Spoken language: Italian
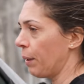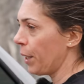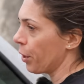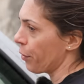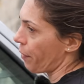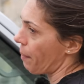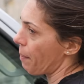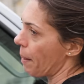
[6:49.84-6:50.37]
quale
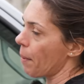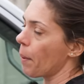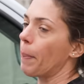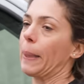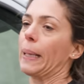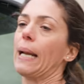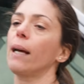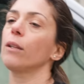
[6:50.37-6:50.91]
non vi abbiamo
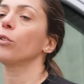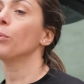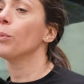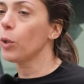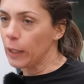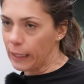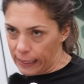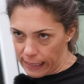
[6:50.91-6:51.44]
parlato
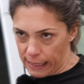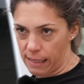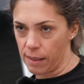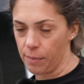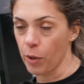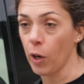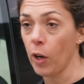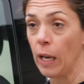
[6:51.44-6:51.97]
moltissimo